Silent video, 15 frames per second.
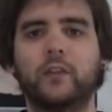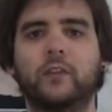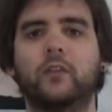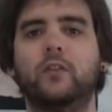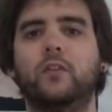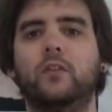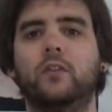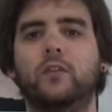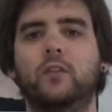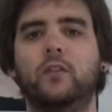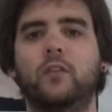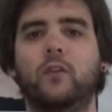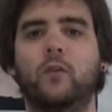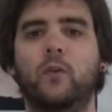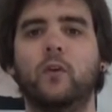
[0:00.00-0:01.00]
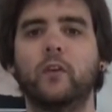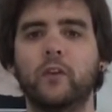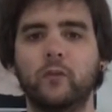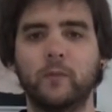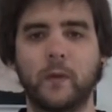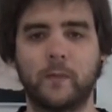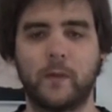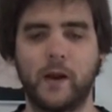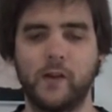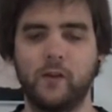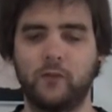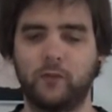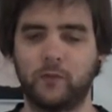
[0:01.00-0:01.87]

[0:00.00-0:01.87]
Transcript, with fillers: Eso, los juegos de Super Mario,